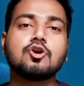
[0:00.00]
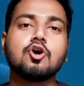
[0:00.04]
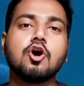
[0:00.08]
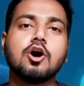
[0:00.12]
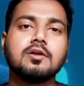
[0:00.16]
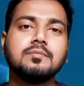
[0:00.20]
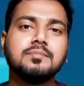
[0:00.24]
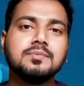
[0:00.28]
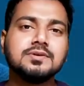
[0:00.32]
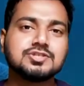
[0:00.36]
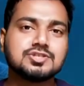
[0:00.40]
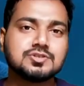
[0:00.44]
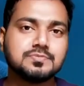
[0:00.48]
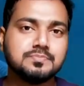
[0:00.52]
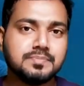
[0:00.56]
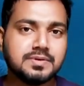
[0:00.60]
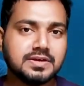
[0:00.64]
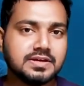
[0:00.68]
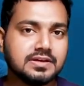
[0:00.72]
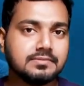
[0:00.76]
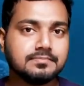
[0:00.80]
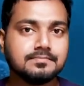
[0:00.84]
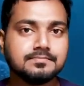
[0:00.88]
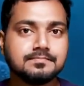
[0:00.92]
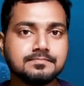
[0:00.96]
इकोनॉमिस्ट
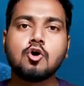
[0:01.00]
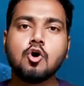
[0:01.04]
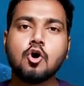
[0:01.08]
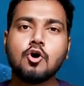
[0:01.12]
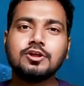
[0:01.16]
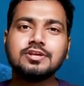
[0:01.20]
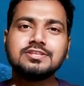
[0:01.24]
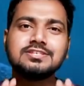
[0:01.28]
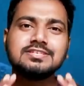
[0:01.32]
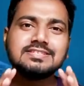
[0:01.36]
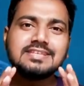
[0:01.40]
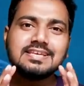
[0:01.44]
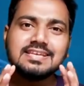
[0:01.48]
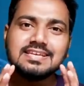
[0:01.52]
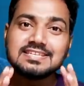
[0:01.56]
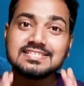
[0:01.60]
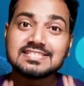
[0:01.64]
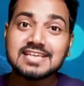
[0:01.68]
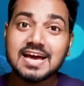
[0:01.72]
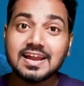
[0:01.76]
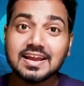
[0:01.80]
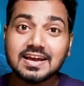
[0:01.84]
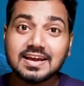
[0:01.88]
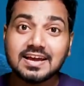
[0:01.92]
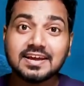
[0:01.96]
भी और ये चीजें
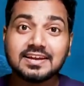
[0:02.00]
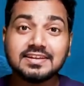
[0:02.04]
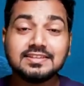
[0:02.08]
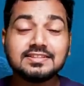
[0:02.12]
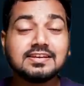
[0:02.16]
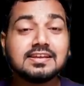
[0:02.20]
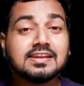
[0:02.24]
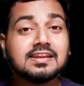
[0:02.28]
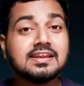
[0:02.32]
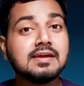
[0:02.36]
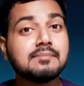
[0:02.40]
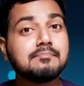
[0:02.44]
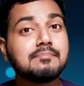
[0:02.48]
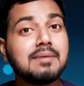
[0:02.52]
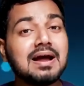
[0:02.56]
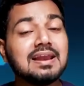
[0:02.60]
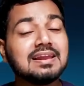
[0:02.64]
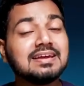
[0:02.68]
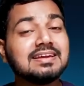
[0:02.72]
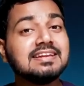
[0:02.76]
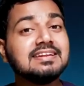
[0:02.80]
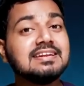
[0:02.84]
इशारा कर रही थी कि नेपाल